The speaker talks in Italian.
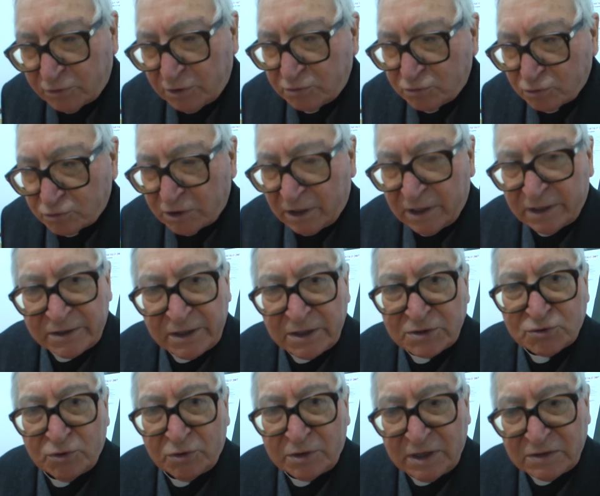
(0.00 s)
in tutta la
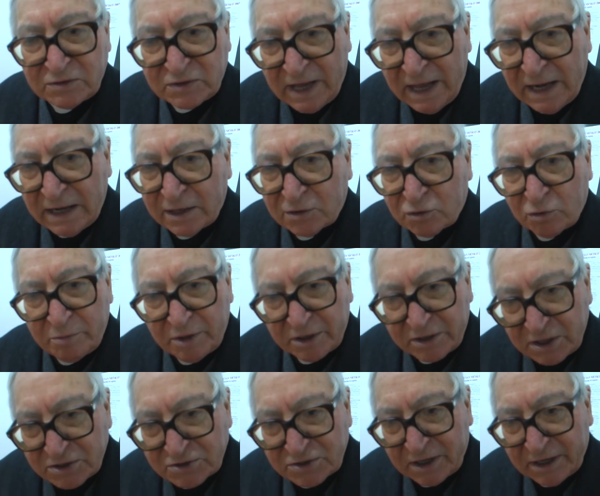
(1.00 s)
Chiesa orientale come
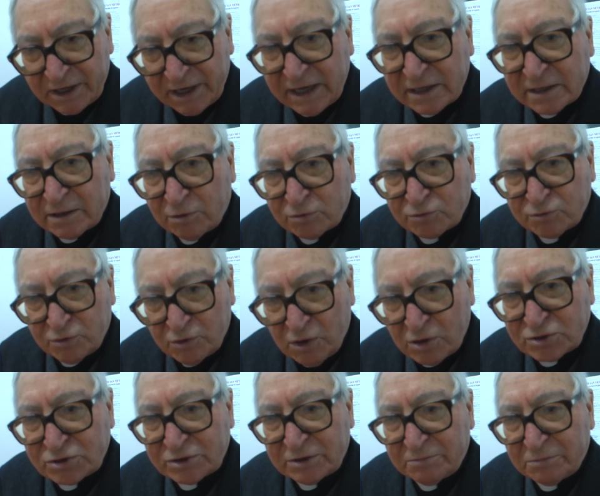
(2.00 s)
Chiesa greca ortodossa,